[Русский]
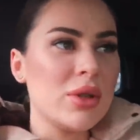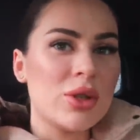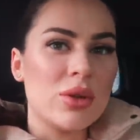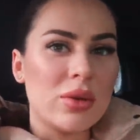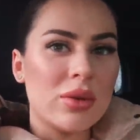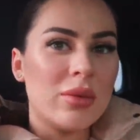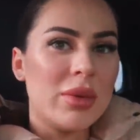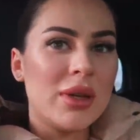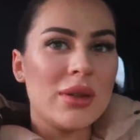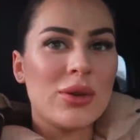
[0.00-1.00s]
что,
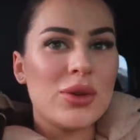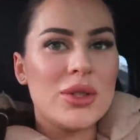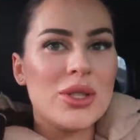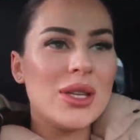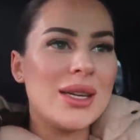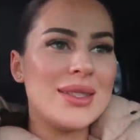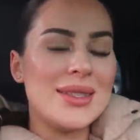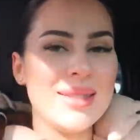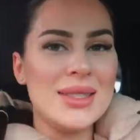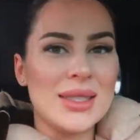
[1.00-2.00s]
блин, да хоть сейчас
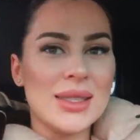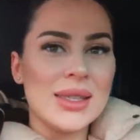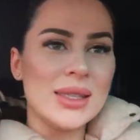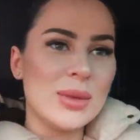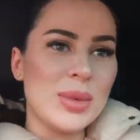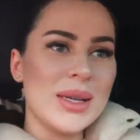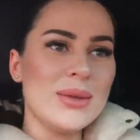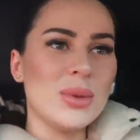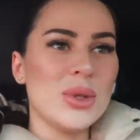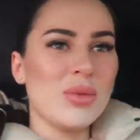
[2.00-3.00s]
иди делай
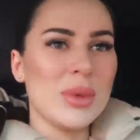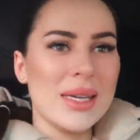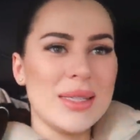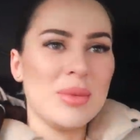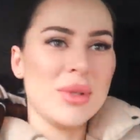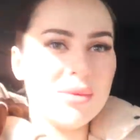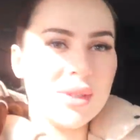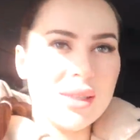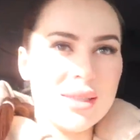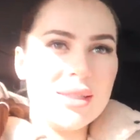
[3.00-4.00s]
гендер-платье, вообще в платье прям
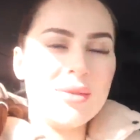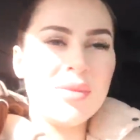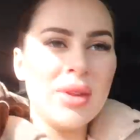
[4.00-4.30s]
выходи.